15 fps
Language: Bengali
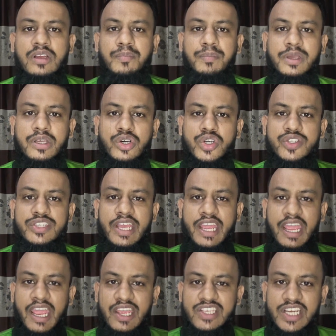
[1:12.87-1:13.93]
বিকজ
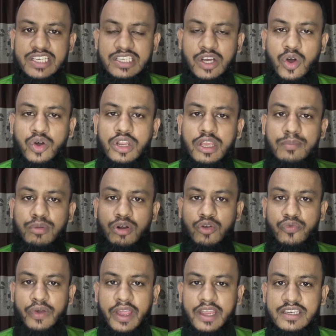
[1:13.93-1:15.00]
এইজ একটা অনেক বড়
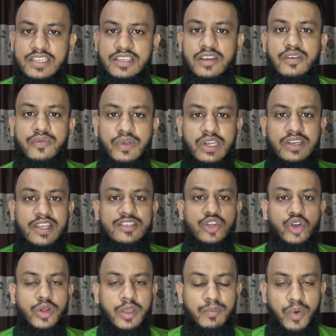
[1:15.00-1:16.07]
ফ্যাক্ট ফিটনেস
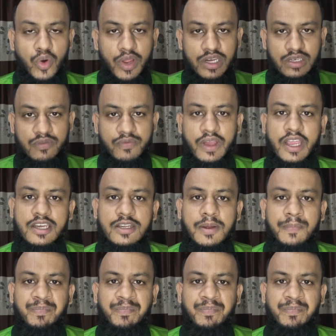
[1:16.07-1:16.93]
অনেক বড় একটা ফ্যাক্ট